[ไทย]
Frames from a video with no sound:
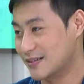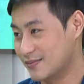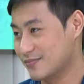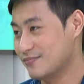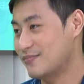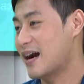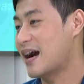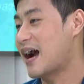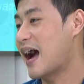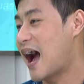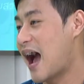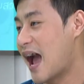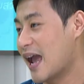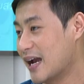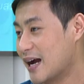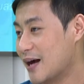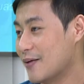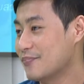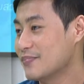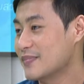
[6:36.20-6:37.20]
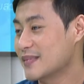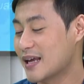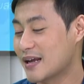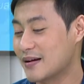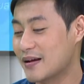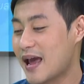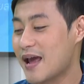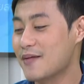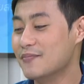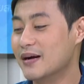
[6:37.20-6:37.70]
กมาขายครับแต่
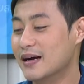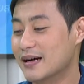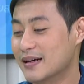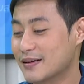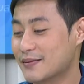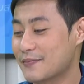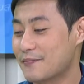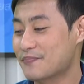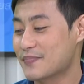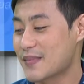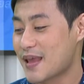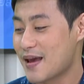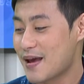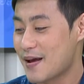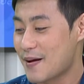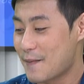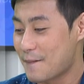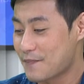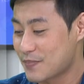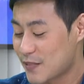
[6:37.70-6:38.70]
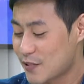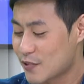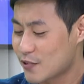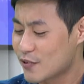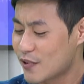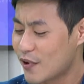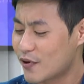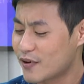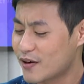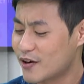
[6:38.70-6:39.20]
ไอ้หมึก
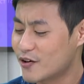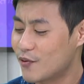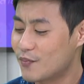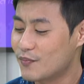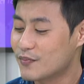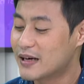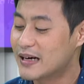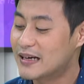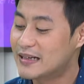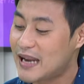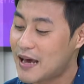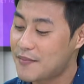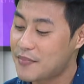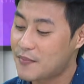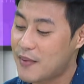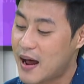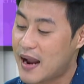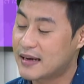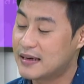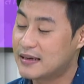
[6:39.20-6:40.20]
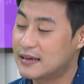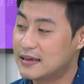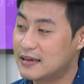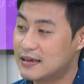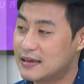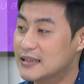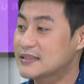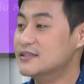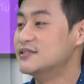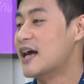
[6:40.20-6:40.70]
ระดมเงินได้ประมาณ
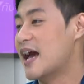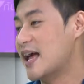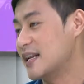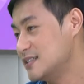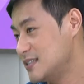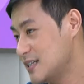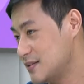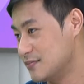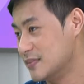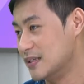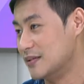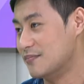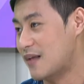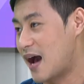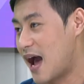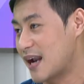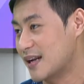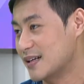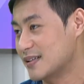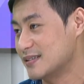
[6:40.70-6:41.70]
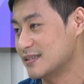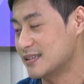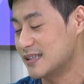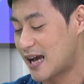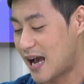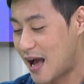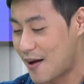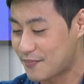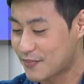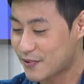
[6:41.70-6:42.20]
หนึ่งแสนเจ็ดหมื่น บาท
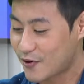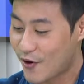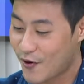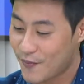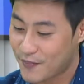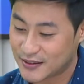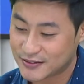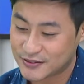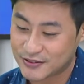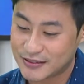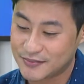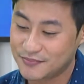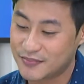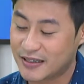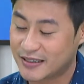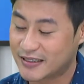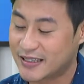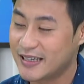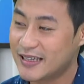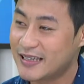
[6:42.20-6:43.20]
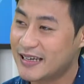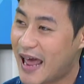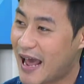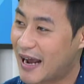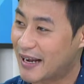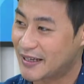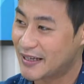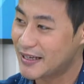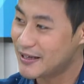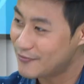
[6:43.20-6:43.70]
นะครับก็ไปซื้อหมึกที่แห
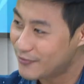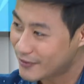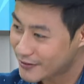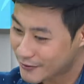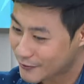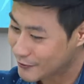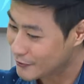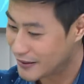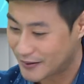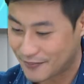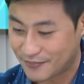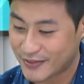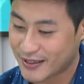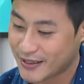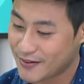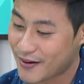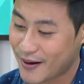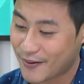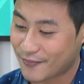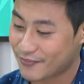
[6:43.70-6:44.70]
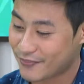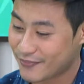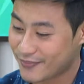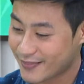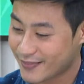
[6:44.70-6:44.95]
ล่งที่วัตถุดิบที่แบบ